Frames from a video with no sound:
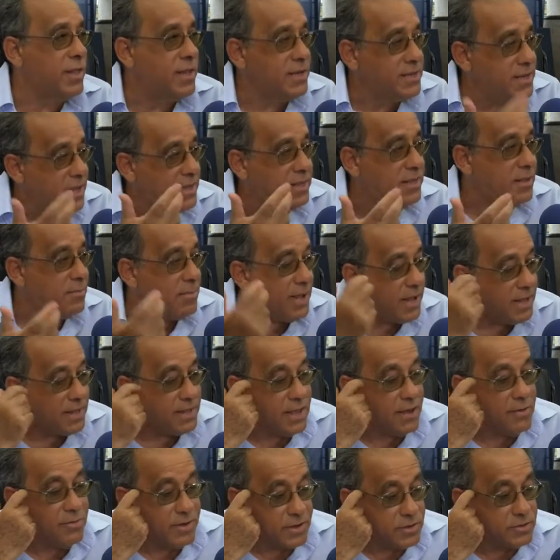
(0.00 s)
dei
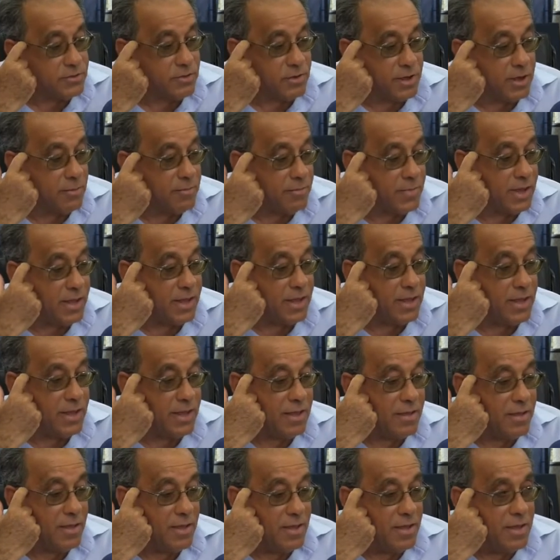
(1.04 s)
sentimenti, è questo che mi,
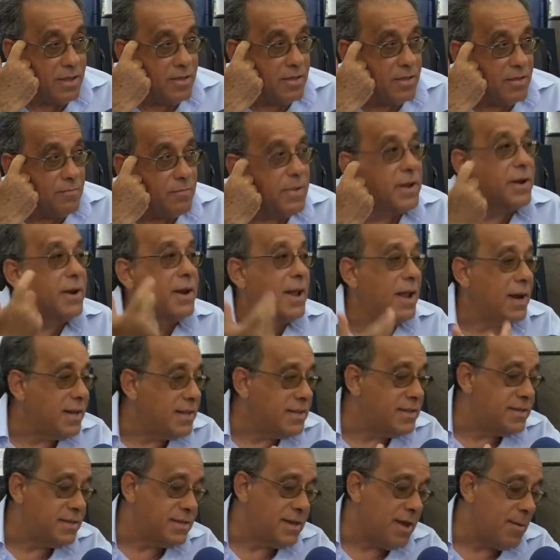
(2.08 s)
mi
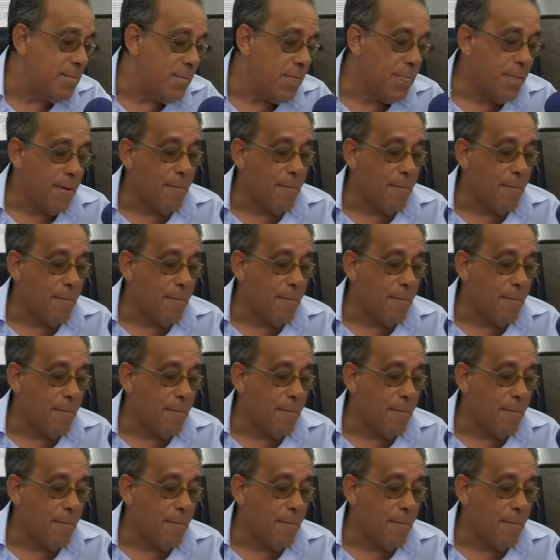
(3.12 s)
realizza